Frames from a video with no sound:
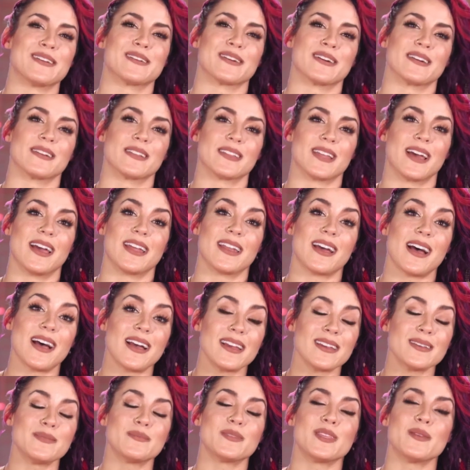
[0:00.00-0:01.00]
de façon
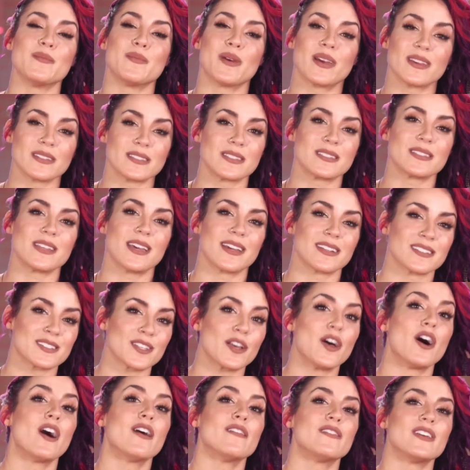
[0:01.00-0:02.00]
permanente que je suis le
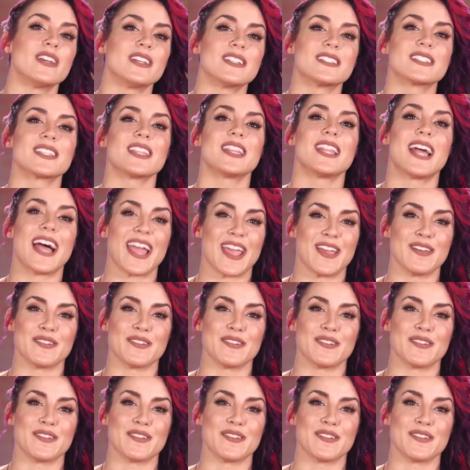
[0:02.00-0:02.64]
meilleur coup de sa vie.